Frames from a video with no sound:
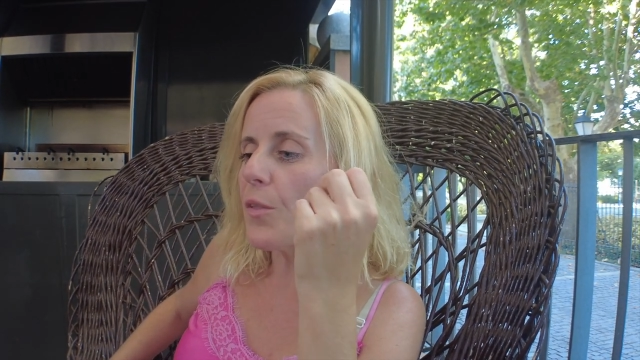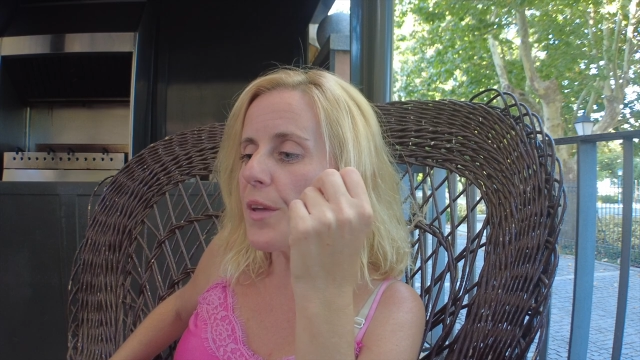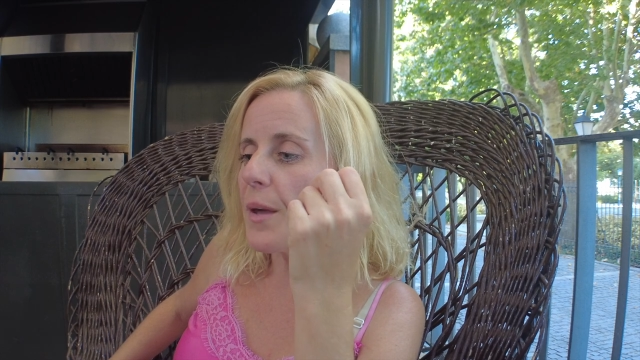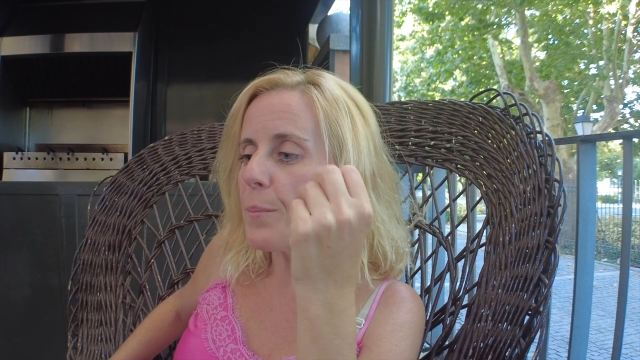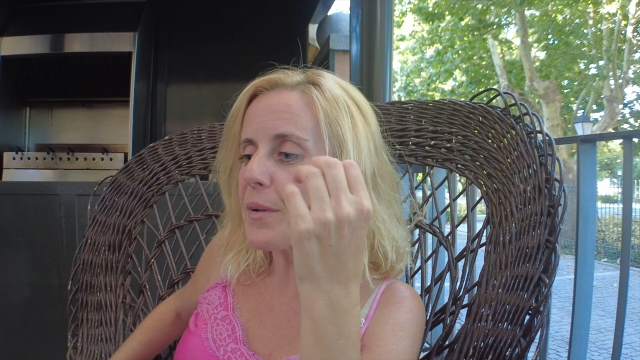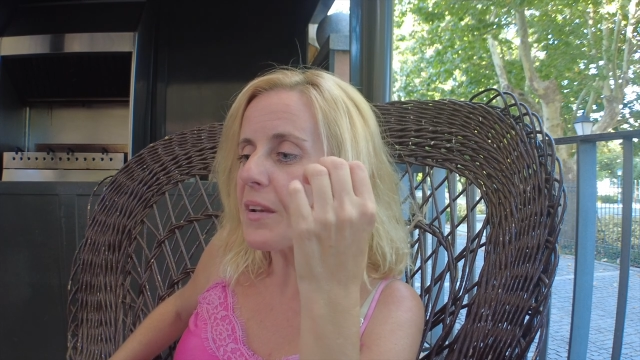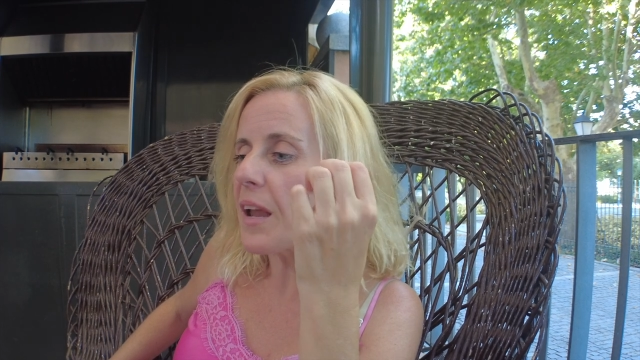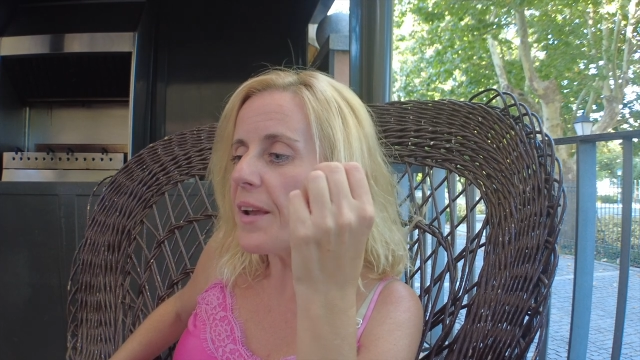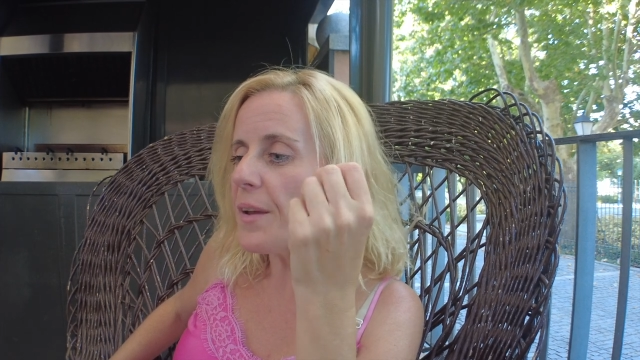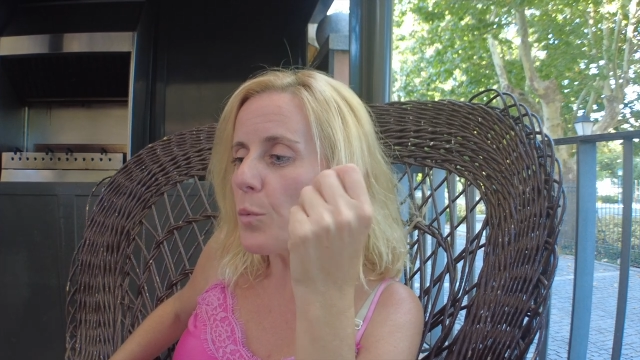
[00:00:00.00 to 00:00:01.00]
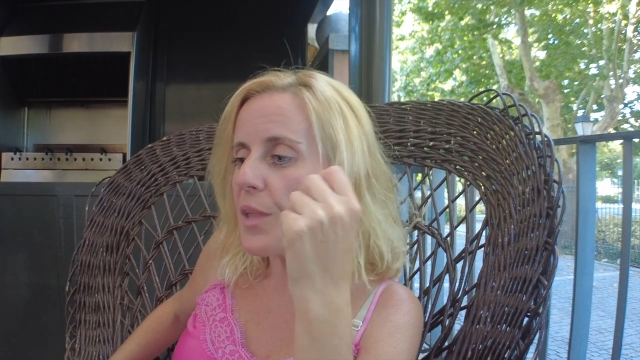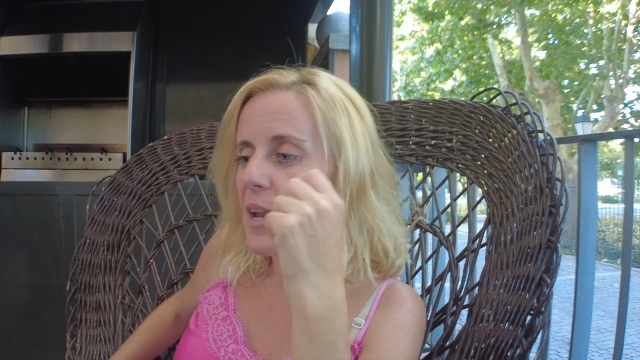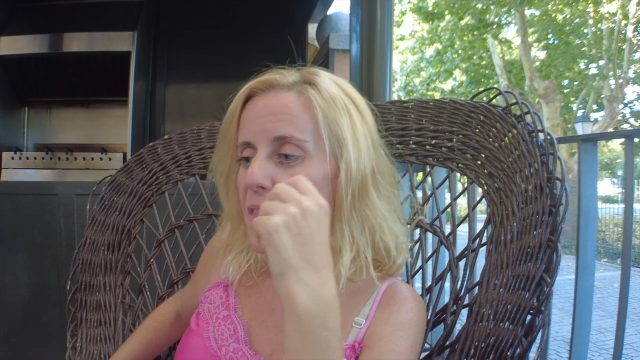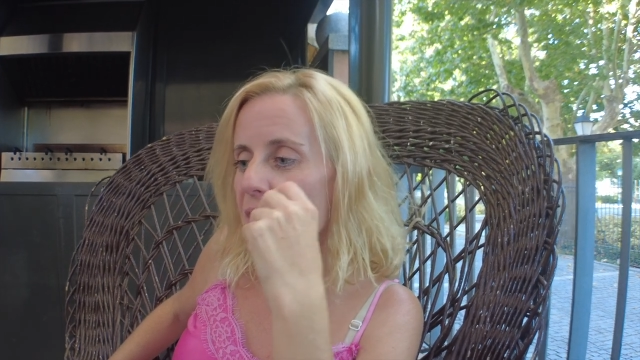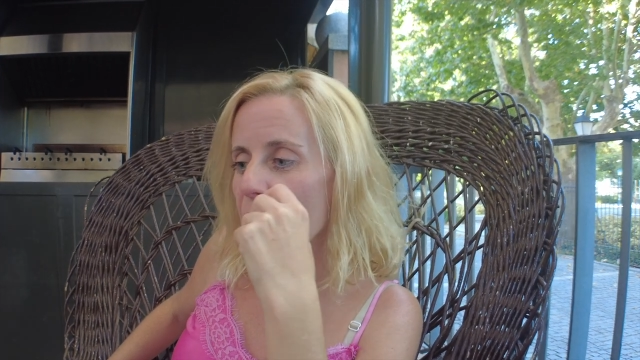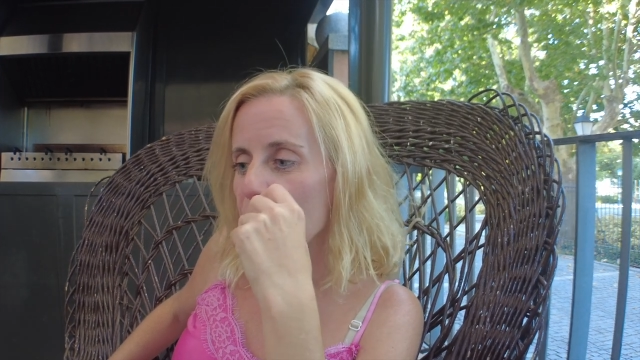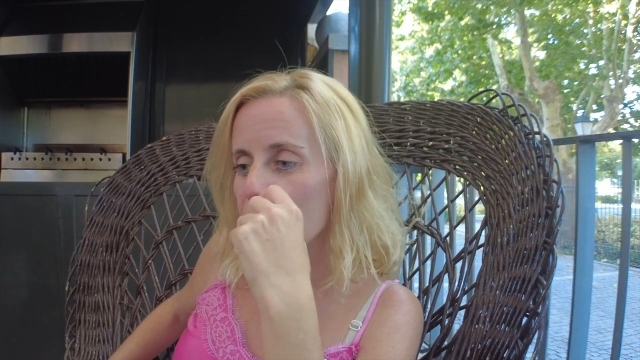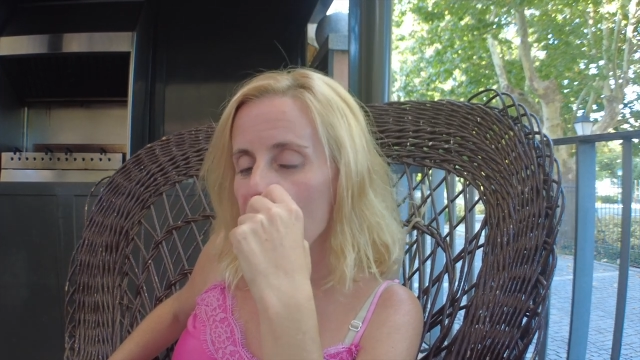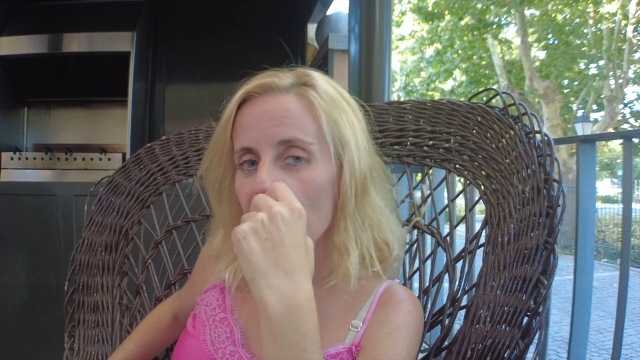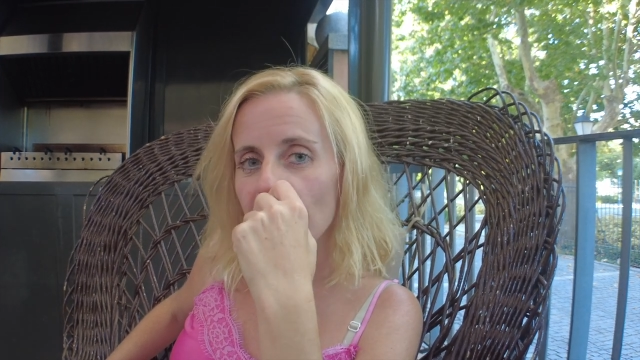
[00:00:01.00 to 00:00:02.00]
de preline a cuidar ancianos.
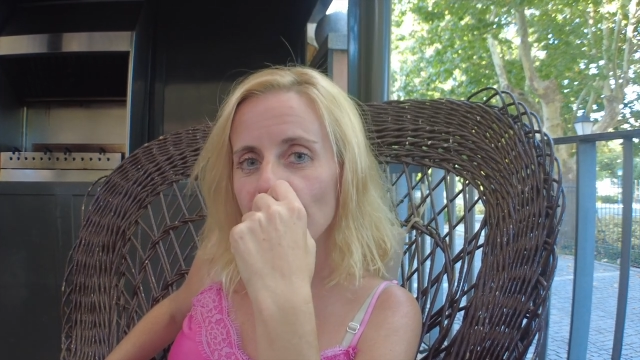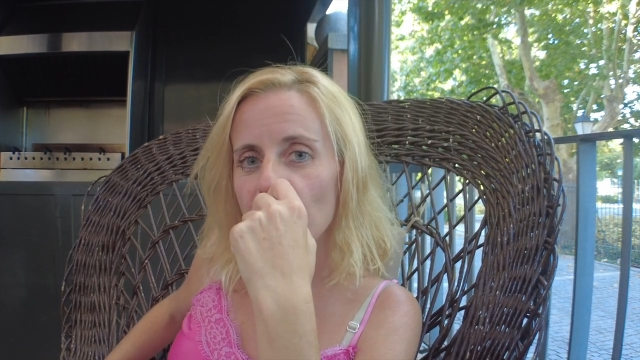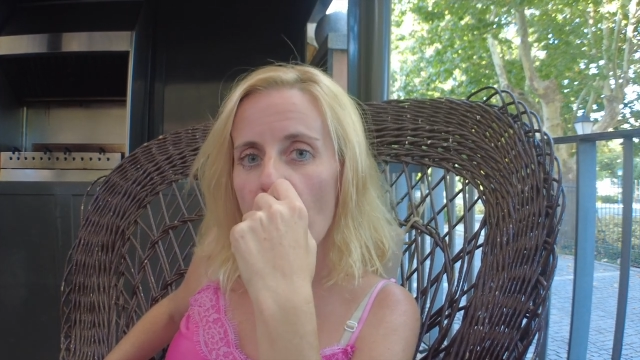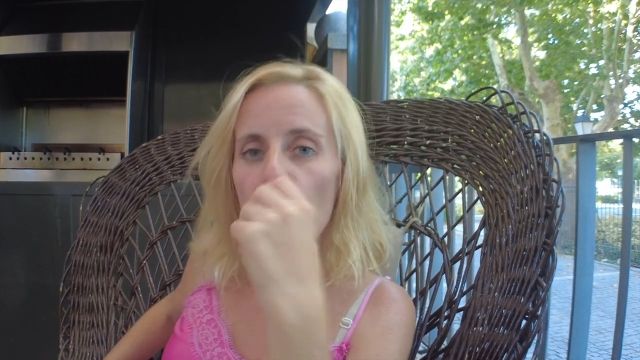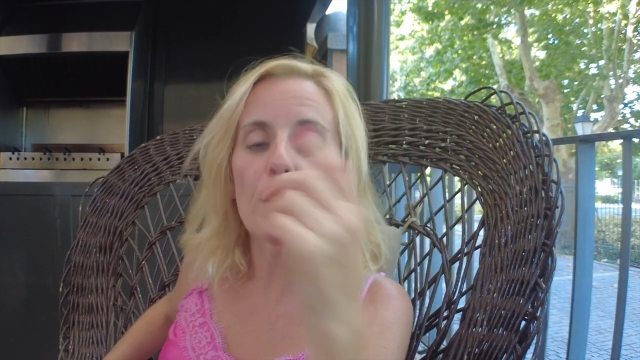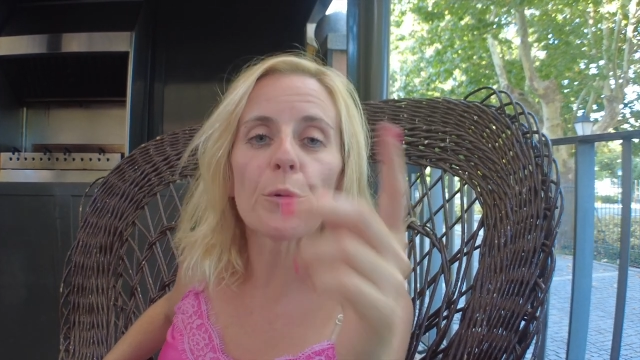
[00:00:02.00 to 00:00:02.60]
Pero